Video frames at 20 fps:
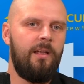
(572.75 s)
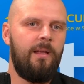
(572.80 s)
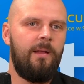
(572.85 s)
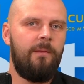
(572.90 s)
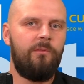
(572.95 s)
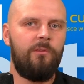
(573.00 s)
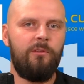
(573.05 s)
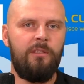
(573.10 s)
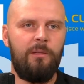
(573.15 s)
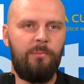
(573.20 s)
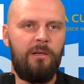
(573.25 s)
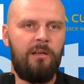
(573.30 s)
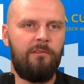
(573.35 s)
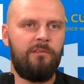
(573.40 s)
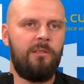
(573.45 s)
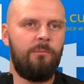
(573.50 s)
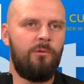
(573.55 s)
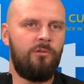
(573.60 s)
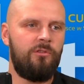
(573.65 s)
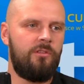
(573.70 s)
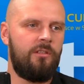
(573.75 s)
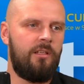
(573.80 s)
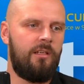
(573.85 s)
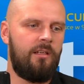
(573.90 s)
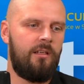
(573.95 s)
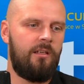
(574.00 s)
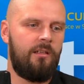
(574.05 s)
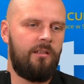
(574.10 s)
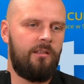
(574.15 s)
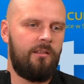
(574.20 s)
to naprawdę
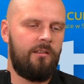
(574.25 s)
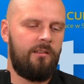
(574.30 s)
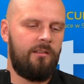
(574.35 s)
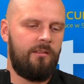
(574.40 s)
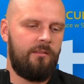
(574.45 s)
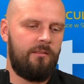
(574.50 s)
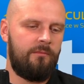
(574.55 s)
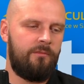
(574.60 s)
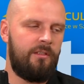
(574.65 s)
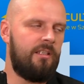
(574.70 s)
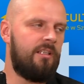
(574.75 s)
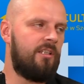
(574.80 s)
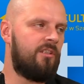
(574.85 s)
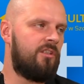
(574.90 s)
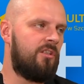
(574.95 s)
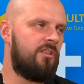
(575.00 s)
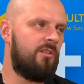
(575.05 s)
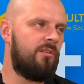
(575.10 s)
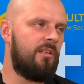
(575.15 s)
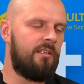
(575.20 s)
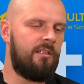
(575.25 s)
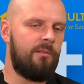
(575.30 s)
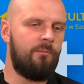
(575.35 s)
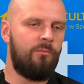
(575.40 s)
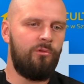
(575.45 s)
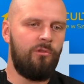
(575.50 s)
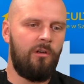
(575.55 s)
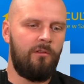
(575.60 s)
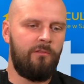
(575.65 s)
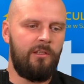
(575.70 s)
można e, wielkie rzeczy na tym tym
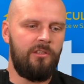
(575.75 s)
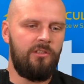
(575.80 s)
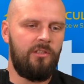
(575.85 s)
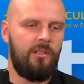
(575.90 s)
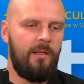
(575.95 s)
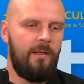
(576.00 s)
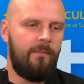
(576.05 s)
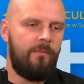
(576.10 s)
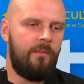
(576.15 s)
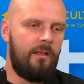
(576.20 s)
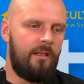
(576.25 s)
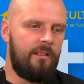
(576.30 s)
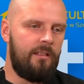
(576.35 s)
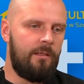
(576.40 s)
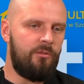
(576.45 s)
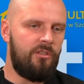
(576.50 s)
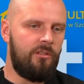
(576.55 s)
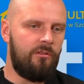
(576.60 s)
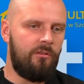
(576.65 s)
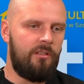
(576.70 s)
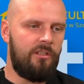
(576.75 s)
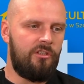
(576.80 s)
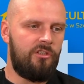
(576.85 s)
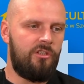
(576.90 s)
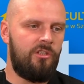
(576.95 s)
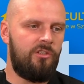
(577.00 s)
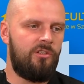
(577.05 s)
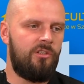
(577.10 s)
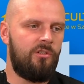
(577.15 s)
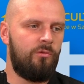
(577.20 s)
budować, no a nam się to na
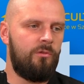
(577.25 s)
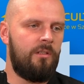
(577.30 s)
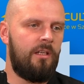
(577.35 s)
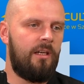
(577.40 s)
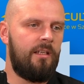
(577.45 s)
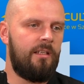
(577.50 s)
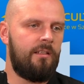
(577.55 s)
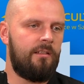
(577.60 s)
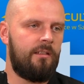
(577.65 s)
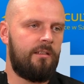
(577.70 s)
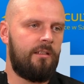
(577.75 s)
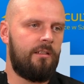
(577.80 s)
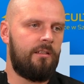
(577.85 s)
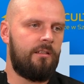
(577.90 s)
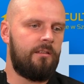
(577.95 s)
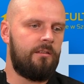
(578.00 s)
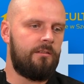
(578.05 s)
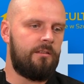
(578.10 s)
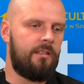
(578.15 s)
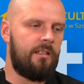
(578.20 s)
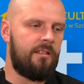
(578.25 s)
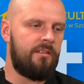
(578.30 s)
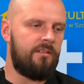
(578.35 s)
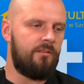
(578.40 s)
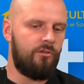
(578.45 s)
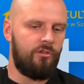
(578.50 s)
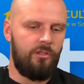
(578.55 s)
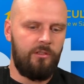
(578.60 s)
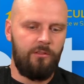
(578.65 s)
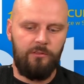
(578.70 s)
szczęście udaje, tak jak e, teraz
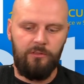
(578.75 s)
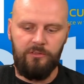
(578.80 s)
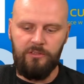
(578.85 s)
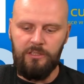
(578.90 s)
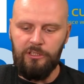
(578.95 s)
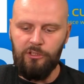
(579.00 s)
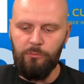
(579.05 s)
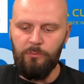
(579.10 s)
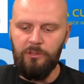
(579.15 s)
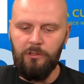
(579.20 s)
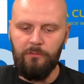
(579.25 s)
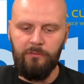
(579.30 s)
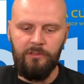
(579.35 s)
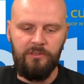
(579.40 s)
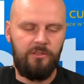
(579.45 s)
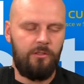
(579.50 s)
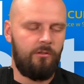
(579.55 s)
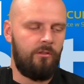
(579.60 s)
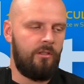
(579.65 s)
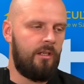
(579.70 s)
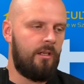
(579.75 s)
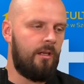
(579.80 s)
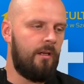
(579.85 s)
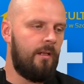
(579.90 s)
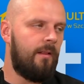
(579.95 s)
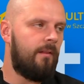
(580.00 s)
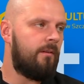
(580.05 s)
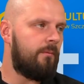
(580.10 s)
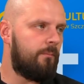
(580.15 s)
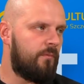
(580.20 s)
dostaliśmy nowe stroje,
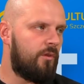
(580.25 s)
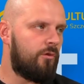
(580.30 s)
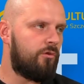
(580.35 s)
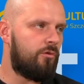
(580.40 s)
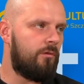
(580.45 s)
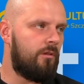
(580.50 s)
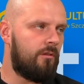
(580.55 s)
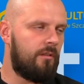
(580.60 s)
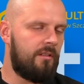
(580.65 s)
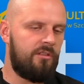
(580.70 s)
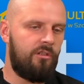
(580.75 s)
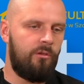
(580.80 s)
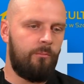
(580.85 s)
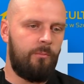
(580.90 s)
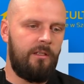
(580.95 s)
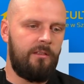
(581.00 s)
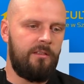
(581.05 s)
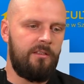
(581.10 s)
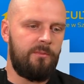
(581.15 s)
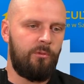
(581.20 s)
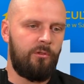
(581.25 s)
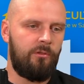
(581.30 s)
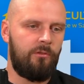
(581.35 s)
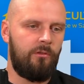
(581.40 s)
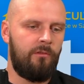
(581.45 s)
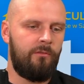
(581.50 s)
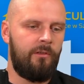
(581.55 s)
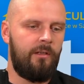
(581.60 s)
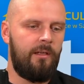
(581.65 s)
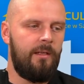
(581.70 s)
doszły do nas komplety
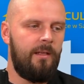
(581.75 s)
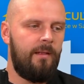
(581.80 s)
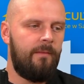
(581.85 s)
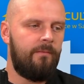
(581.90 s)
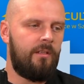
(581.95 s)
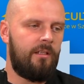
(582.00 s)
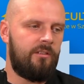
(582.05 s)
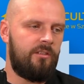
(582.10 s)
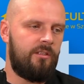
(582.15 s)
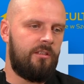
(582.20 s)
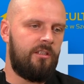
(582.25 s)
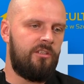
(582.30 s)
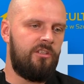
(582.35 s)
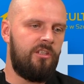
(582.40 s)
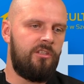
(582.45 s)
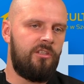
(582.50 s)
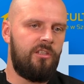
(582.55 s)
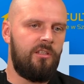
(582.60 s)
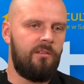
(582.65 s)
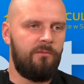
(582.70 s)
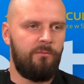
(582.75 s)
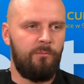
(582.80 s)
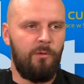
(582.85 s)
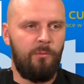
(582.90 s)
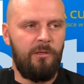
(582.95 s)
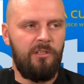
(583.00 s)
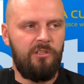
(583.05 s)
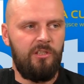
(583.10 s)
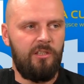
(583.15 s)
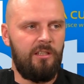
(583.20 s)
sportowe, także te dzieci w
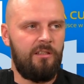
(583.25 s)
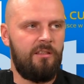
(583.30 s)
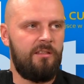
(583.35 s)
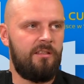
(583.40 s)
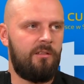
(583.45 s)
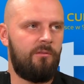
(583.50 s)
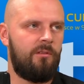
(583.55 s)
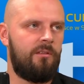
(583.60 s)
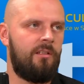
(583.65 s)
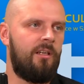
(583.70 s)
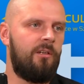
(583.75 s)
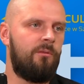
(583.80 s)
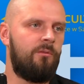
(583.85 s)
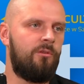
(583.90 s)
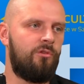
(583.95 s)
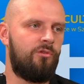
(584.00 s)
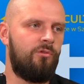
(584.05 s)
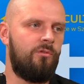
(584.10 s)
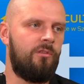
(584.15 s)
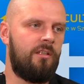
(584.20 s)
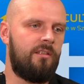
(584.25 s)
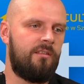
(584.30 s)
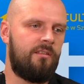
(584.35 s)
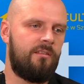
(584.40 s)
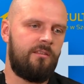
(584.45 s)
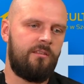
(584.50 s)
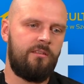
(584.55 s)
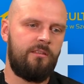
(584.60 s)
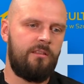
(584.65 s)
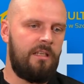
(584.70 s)
momencie, kiedy zakładają koszulkę
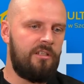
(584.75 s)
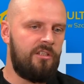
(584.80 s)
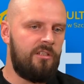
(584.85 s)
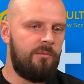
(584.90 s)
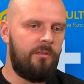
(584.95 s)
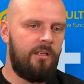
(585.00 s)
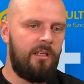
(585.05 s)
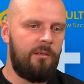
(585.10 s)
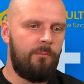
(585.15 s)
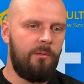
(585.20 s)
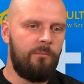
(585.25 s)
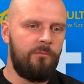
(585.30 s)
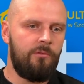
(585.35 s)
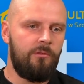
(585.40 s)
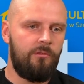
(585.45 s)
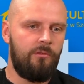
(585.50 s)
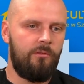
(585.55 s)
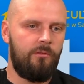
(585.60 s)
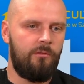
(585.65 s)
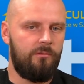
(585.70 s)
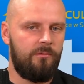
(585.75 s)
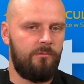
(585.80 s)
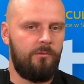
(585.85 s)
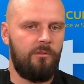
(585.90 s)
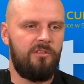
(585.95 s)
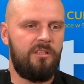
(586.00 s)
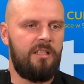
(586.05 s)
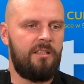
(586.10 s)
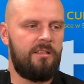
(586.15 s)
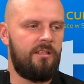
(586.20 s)
z naszym herbem, no to no
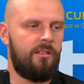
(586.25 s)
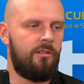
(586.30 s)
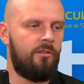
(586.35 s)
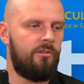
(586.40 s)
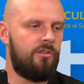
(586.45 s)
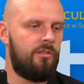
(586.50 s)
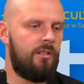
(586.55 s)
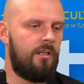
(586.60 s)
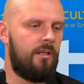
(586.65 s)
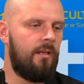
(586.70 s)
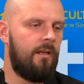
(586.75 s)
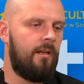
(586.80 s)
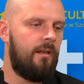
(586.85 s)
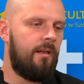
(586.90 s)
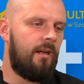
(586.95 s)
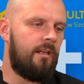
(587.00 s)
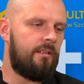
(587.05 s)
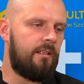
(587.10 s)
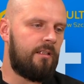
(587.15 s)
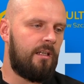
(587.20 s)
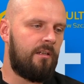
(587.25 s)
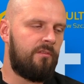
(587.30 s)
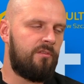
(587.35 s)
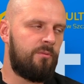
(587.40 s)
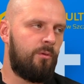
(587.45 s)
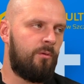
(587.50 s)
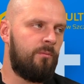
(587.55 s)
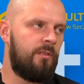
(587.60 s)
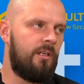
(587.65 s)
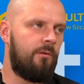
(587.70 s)
serce rośnie, a tak jak
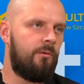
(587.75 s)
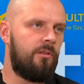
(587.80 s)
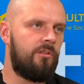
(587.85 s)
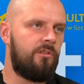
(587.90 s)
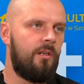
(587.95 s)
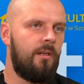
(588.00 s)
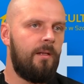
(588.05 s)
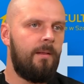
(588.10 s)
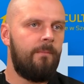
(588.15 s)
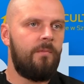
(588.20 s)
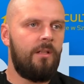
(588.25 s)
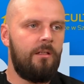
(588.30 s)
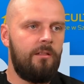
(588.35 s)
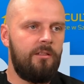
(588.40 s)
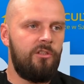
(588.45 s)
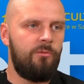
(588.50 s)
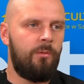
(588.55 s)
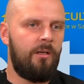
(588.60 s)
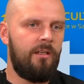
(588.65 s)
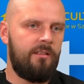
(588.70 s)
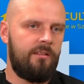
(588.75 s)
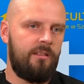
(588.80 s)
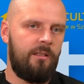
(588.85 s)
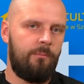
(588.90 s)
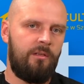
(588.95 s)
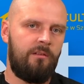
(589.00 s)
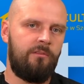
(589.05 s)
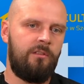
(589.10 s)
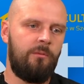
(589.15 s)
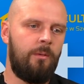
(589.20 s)
wspomniałeś, liczba jest
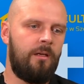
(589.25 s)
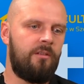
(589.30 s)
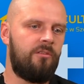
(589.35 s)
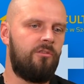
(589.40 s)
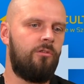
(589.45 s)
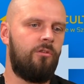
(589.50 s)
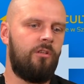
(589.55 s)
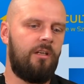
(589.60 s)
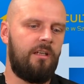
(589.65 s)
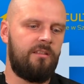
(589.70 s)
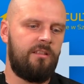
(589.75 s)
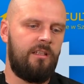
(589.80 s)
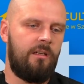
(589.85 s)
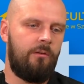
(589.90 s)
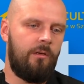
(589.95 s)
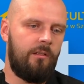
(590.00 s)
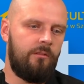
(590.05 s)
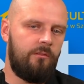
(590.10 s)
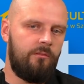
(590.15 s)
naprawdę bardzo okazała, no